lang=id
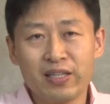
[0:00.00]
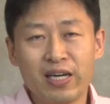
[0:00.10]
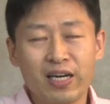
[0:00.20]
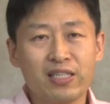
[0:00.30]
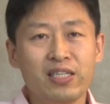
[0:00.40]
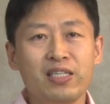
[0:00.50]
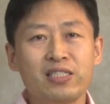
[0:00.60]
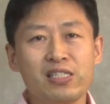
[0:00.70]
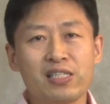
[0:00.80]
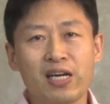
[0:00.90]
Nah, di
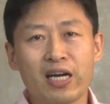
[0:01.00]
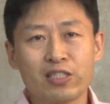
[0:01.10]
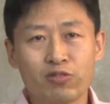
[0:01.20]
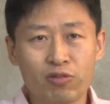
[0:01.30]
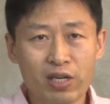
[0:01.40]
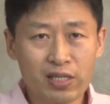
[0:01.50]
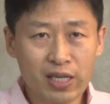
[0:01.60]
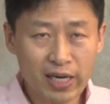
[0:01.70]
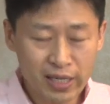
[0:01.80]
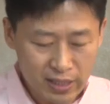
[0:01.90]
silsilah garis keturunan
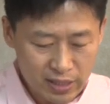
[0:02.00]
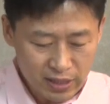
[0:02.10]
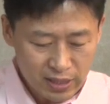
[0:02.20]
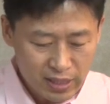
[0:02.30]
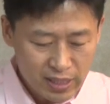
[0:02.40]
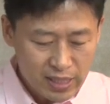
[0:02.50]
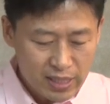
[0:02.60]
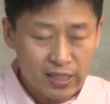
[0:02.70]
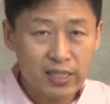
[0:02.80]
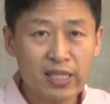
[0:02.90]
Kain,
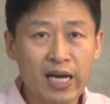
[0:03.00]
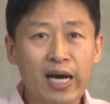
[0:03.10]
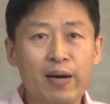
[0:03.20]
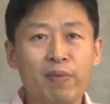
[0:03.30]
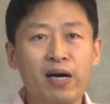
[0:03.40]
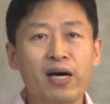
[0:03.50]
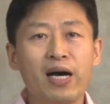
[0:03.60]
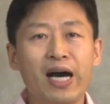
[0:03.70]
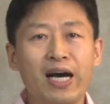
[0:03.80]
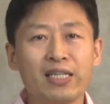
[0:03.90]

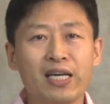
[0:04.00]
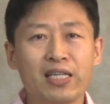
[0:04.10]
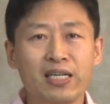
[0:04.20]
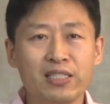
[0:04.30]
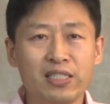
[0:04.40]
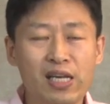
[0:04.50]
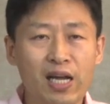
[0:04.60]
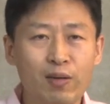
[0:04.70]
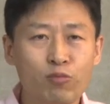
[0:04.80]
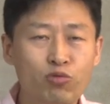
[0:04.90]
nama, ada, dan
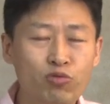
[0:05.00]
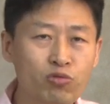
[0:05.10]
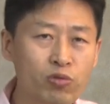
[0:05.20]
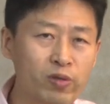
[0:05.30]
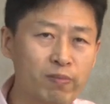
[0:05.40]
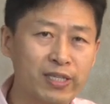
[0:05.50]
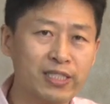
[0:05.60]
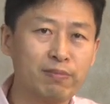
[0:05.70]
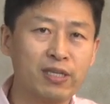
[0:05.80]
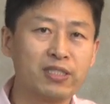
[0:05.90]
zila muncul
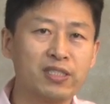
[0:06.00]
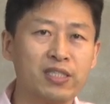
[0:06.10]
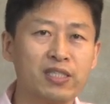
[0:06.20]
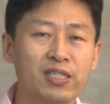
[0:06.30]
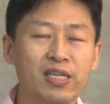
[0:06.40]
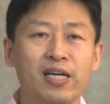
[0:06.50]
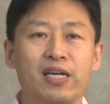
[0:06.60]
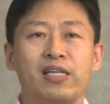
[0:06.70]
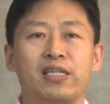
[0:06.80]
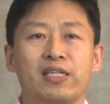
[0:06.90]
masing-masingnya tiga
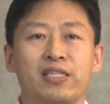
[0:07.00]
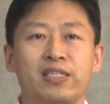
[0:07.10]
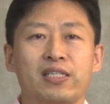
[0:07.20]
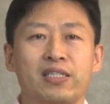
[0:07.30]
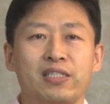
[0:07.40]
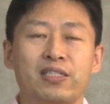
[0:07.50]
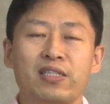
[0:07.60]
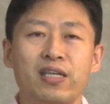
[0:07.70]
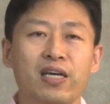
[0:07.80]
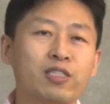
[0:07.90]
kali.
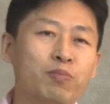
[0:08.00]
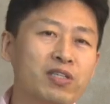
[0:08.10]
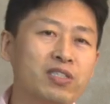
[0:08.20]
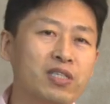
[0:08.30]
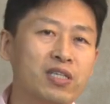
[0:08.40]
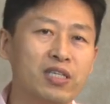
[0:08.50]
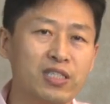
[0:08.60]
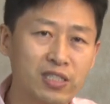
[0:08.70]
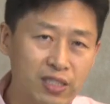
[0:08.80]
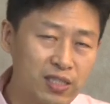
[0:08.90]
Serta ekspresi
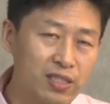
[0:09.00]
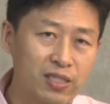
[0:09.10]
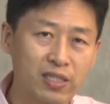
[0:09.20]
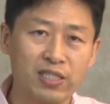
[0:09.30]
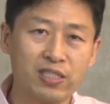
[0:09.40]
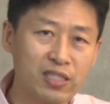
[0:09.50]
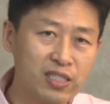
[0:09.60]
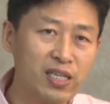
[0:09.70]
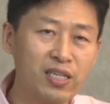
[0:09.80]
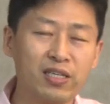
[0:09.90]
istri,
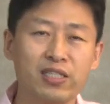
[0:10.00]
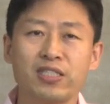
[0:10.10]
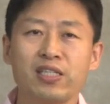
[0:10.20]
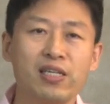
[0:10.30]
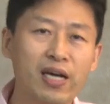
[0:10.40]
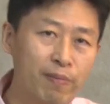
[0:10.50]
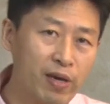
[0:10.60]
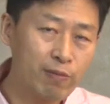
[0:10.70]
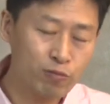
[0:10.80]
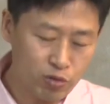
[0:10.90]
istrinya, istri
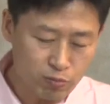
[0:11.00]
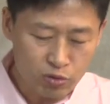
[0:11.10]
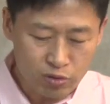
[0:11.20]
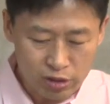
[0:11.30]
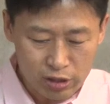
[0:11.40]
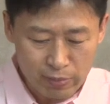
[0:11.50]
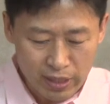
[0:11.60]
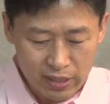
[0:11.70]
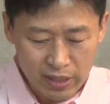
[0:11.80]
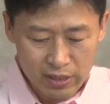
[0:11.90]
lame pun muncul
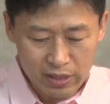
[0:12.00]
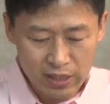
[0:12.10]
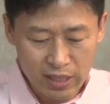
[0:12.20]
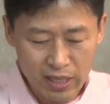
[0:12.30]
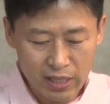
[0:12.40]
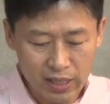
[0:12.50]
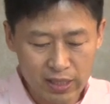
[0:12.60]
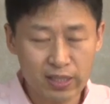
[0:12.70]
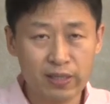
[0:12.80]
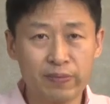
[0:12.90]
sebanyak tiga
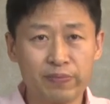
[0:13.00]
kali.